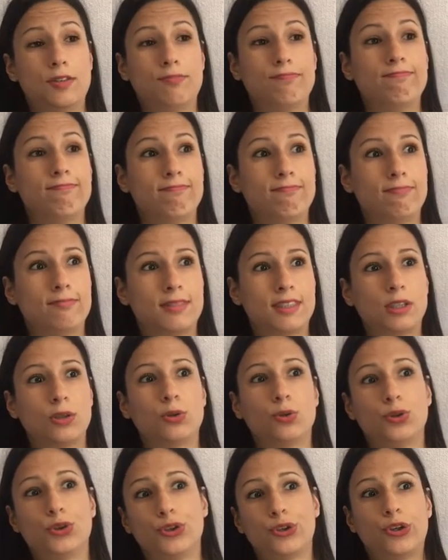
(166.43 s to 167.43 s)
mm, se non
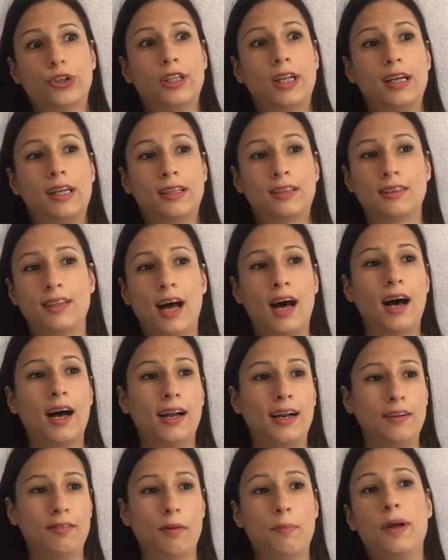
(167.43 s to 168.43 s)
riuscirò ad
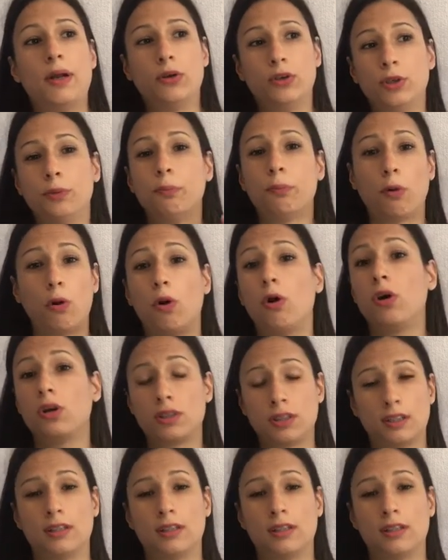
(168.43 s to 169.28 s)
allattare, vabbè non importa,